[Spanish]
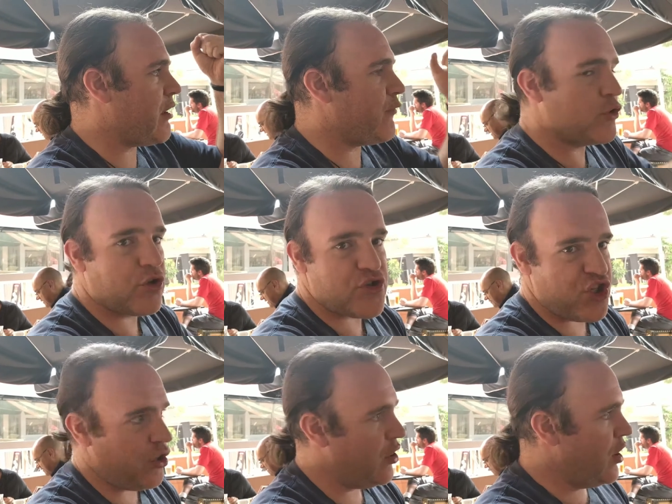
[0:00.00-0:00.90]
en el futuro,
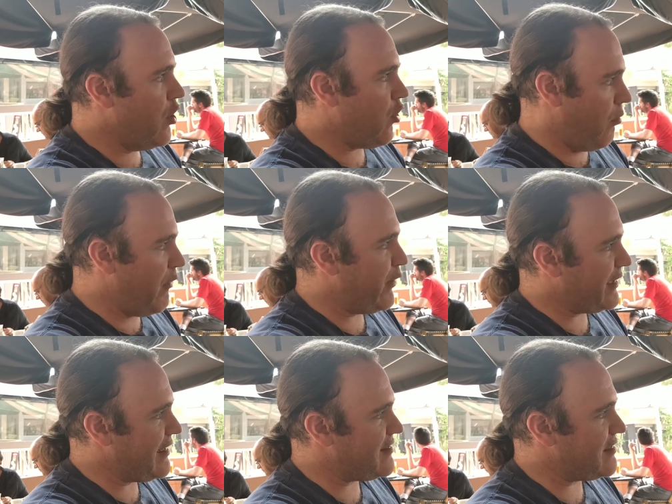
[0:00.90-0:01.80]
sino cómo
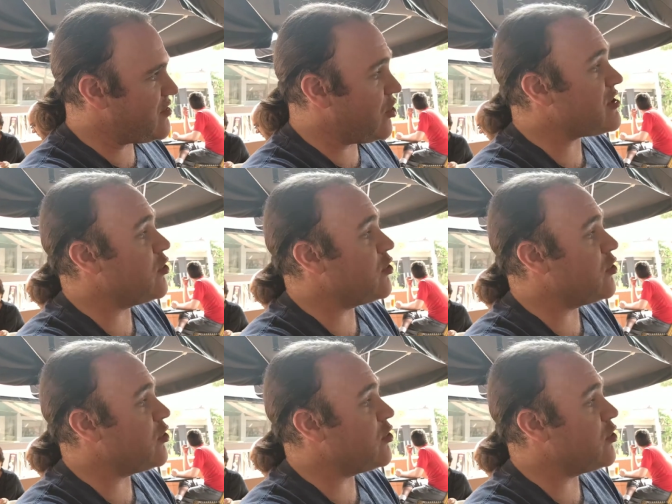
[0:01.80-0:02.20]
afectan estas decisiones